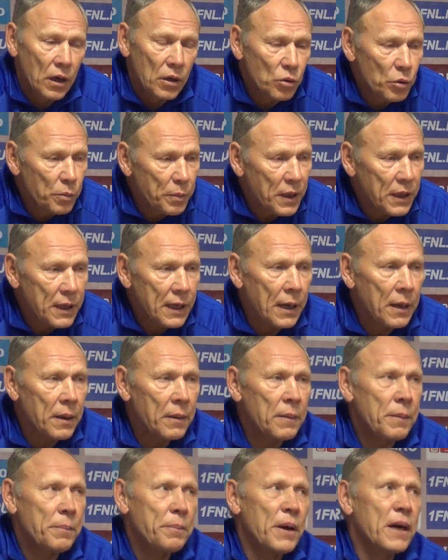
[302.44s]
части ну, пока,
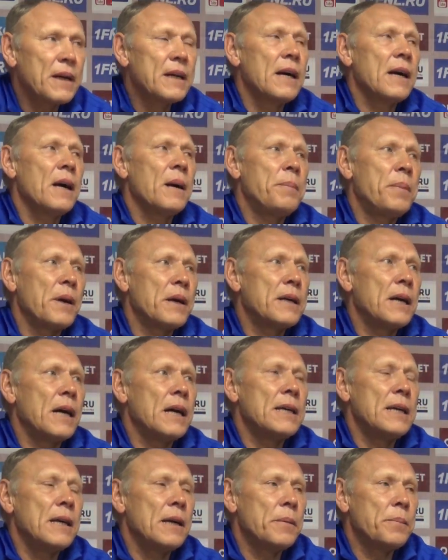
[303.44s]
пока, пока, пока
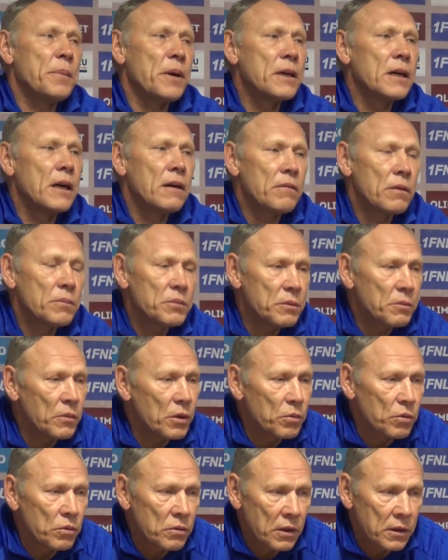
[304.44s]
я пока вам не
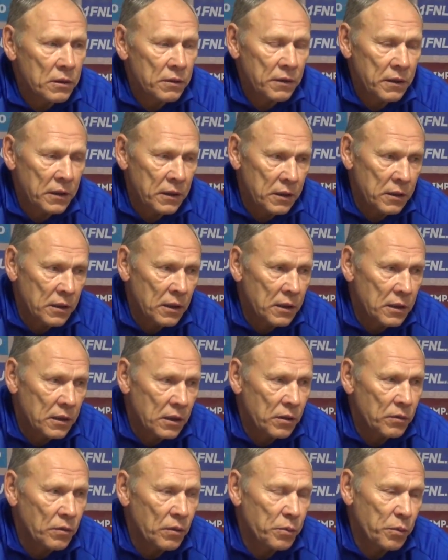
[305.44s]
могу ответить на
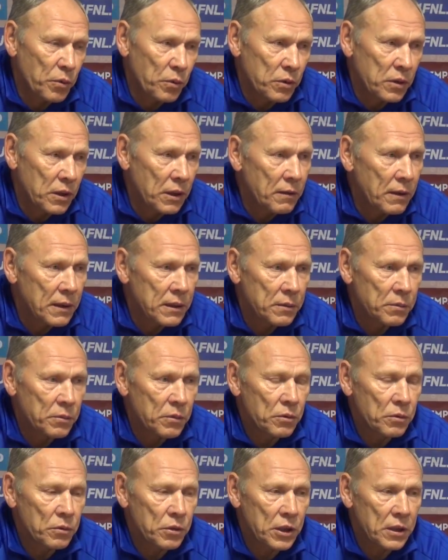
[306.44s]
этот вопрос. Давайте
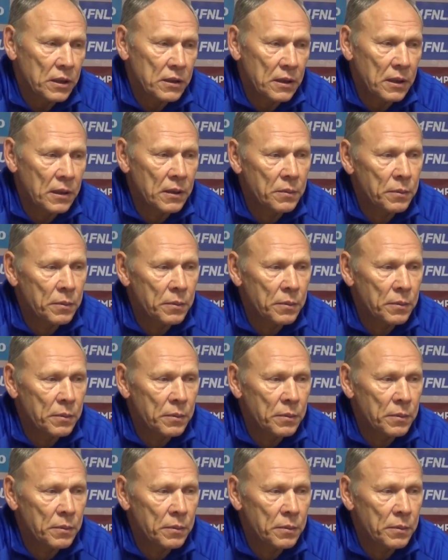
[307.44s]
мы сейчас